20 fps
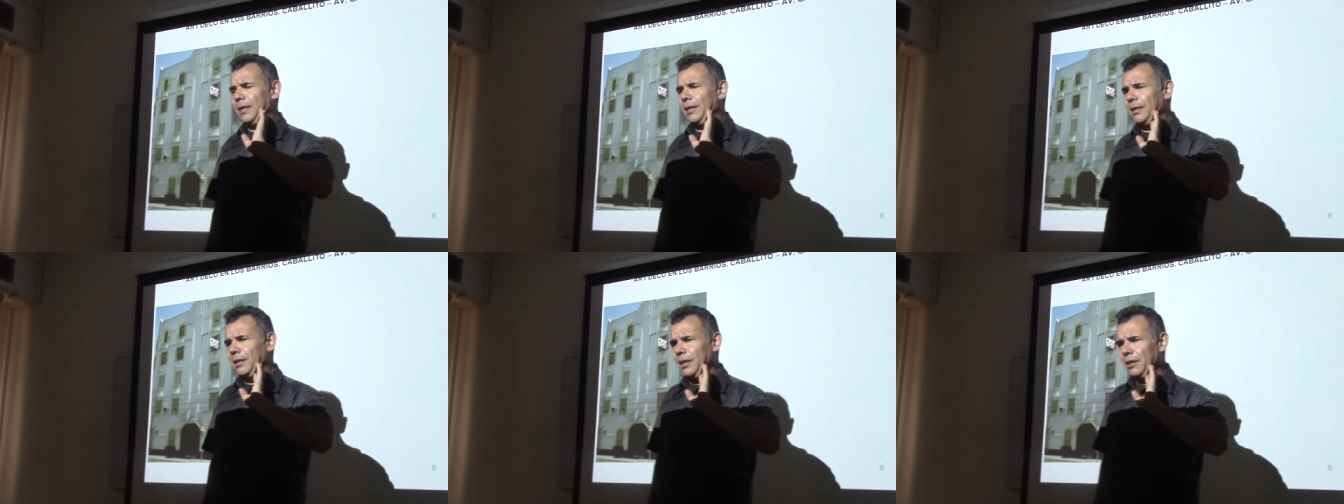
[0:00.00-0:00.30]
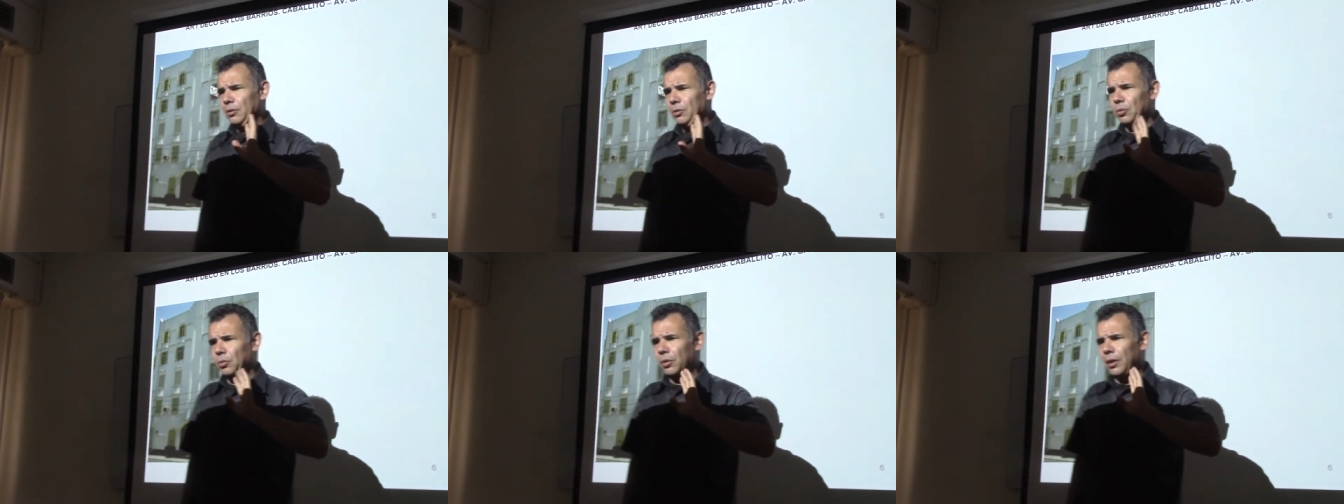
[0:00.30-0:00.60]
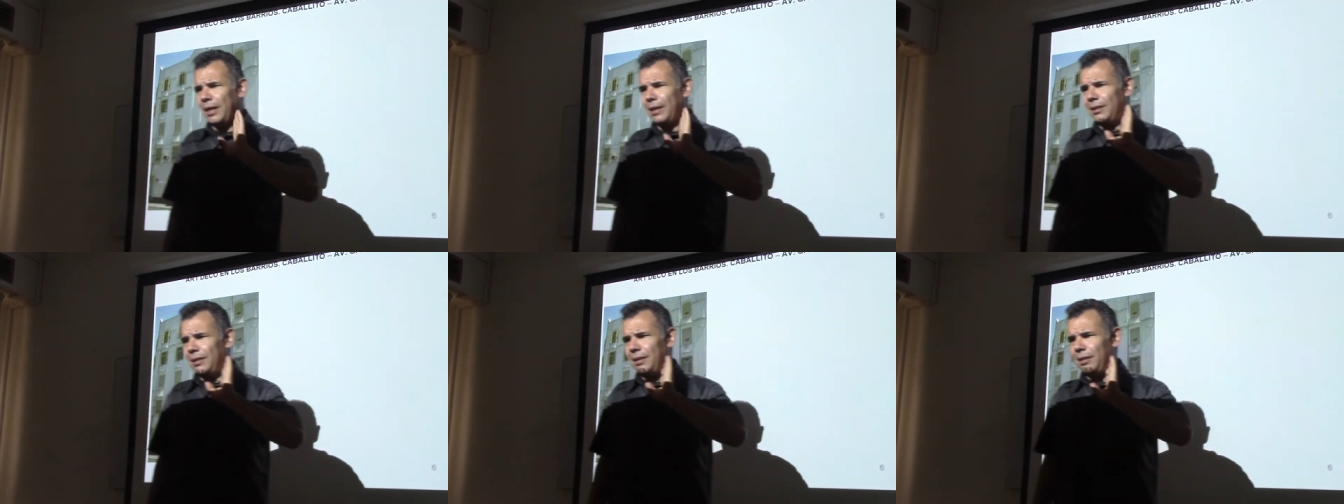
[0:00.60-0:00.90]

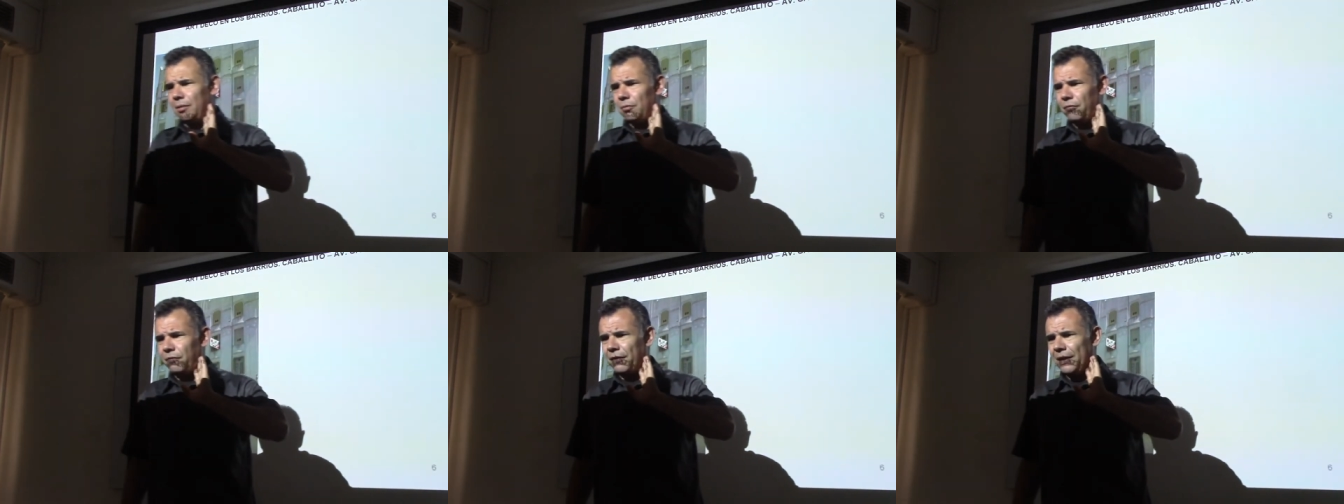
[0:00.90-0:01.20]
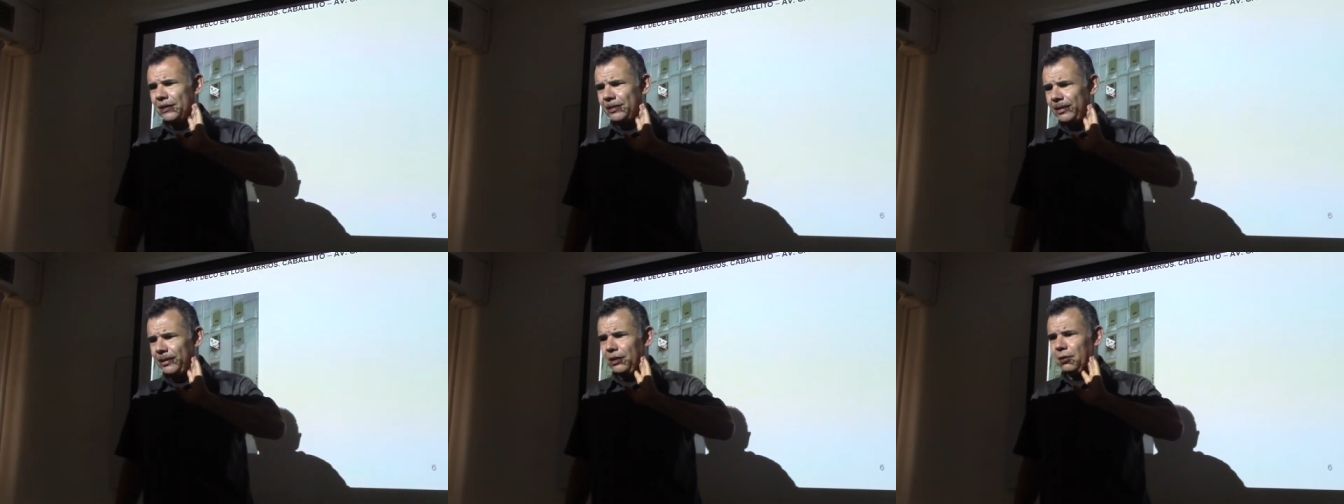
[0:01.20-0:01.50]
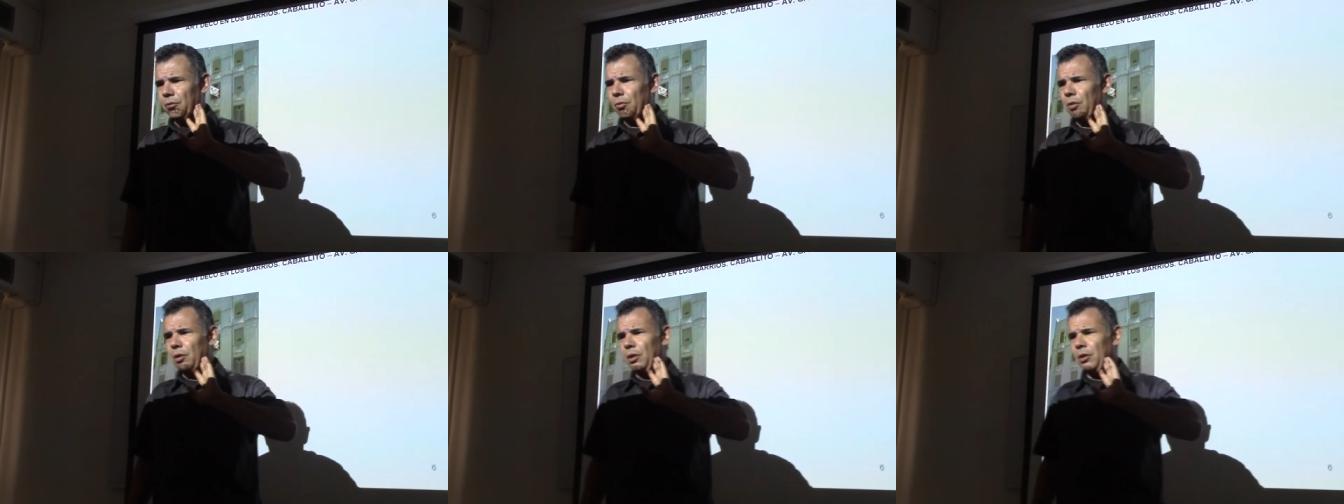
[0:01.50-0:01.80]
Arquitectura, tiene un
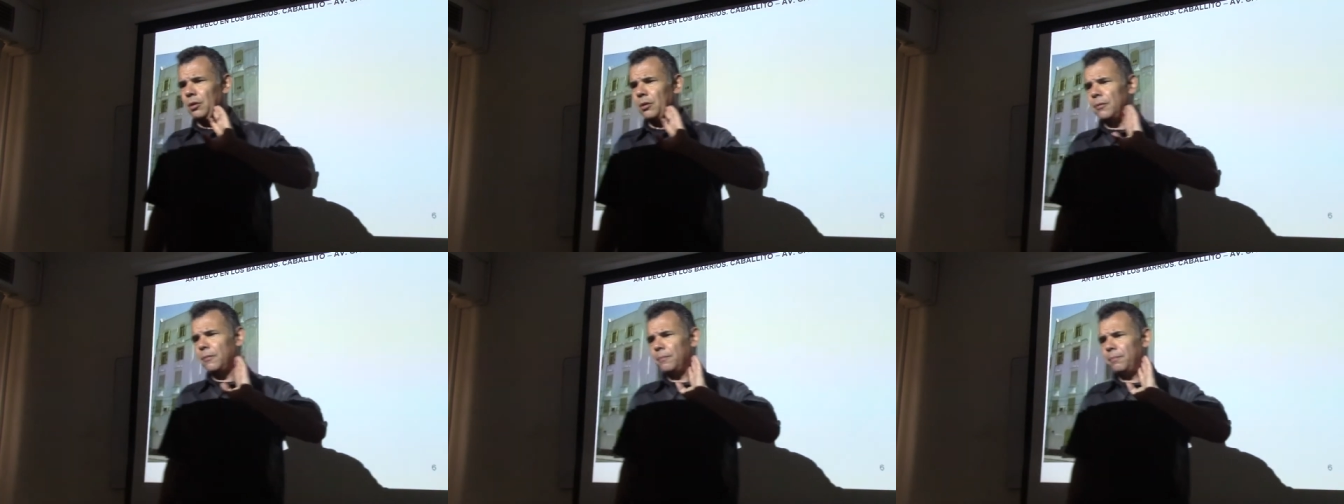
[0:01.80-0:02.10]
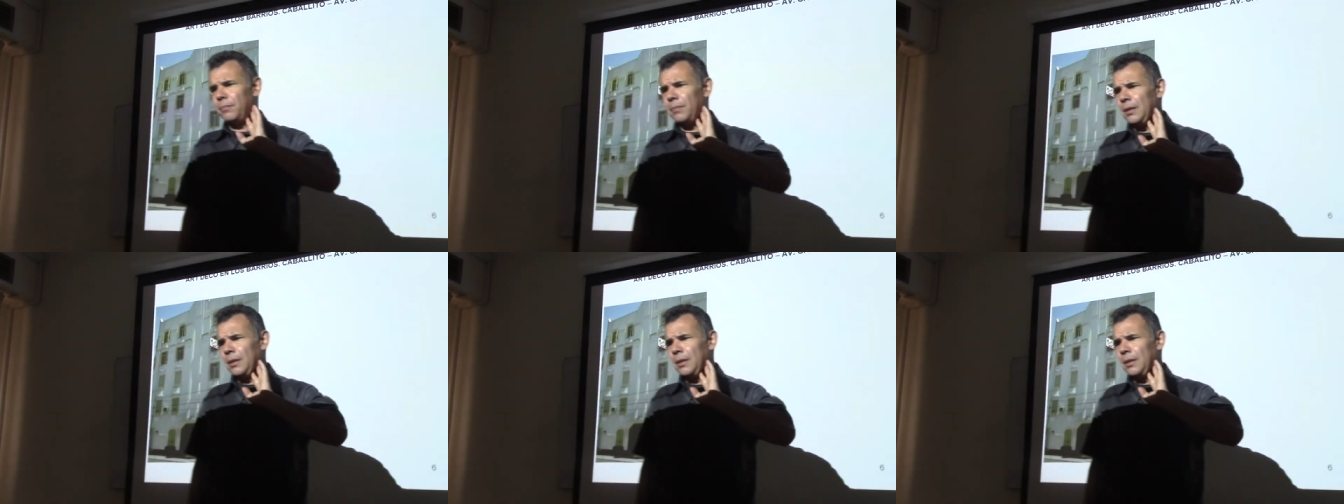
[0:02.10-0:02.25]
fascículo